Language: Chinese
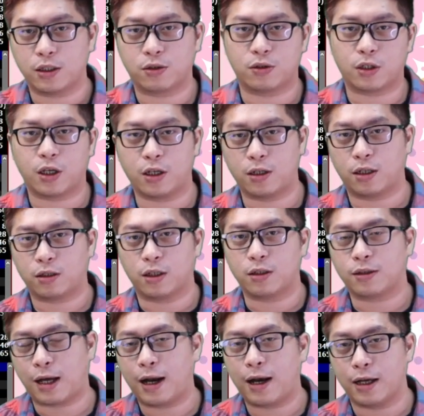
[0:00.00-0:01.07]
就是可以
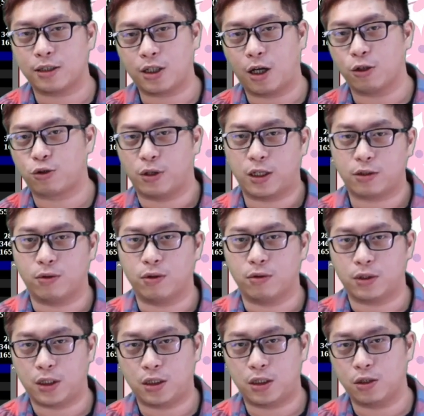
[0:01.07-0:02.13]
跟大家来教学，说
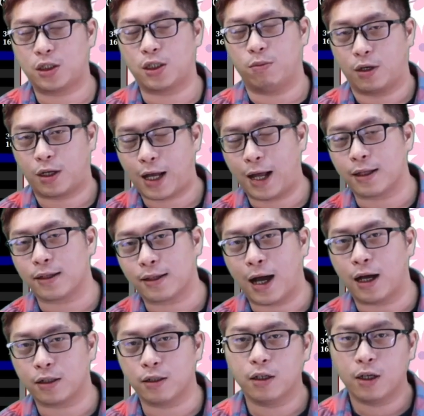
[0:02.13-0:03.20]
我今天是怎么看
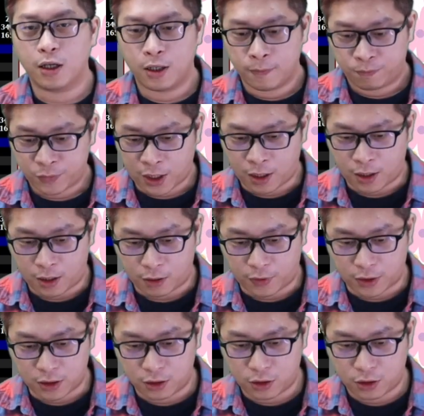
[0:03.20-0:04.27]
它的。那
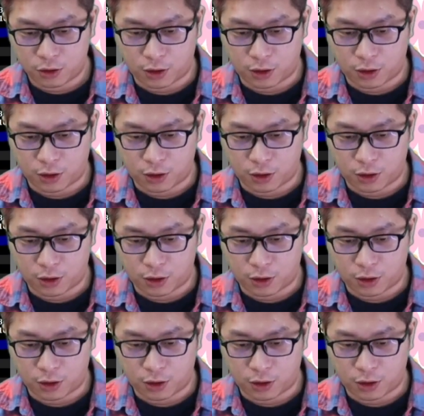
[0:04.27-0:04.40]
反正就